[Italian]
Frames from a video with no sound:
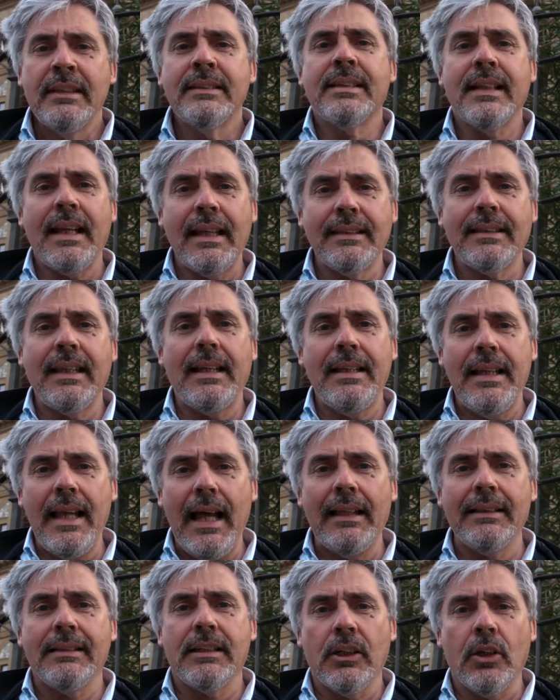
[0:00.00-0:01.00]
tratta gli
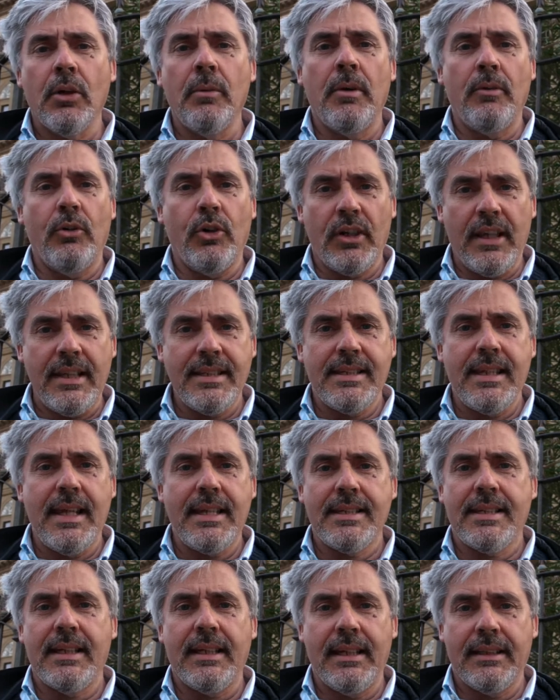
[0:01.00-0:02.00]
altri come vorresti
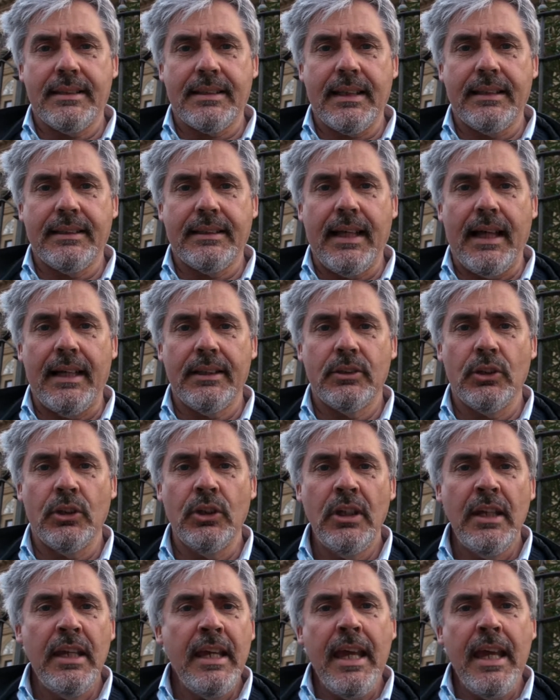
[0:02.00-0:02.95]
essere trattato